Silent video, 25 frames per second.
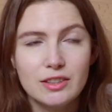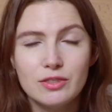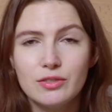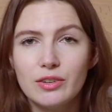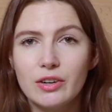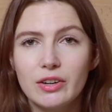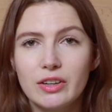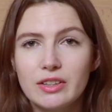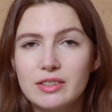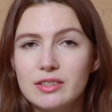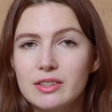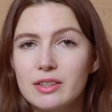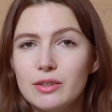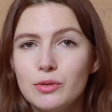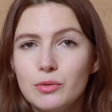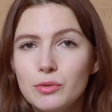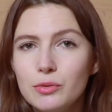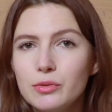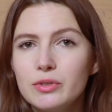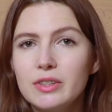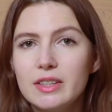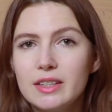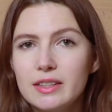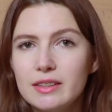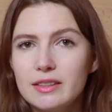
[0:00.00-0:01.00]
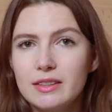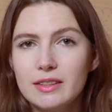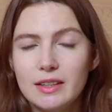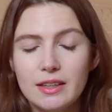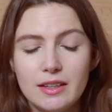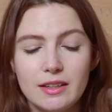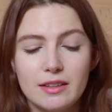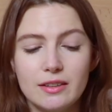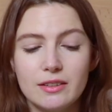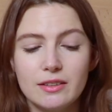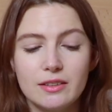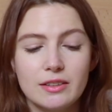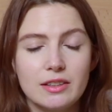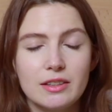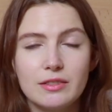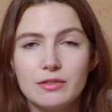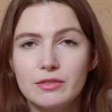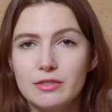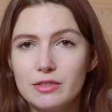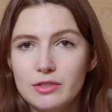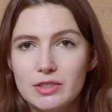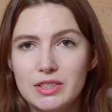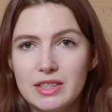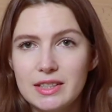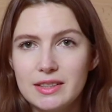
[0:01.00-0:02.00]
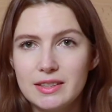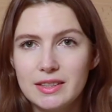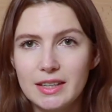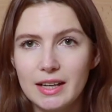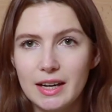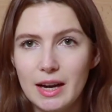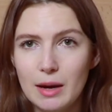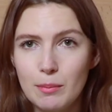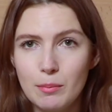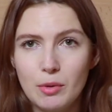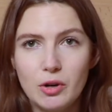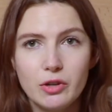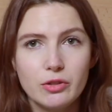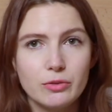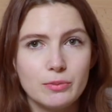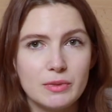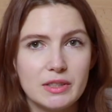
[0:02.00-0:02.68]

Il devait en rester une qui tenait, euh, qui faisait tenir la porte,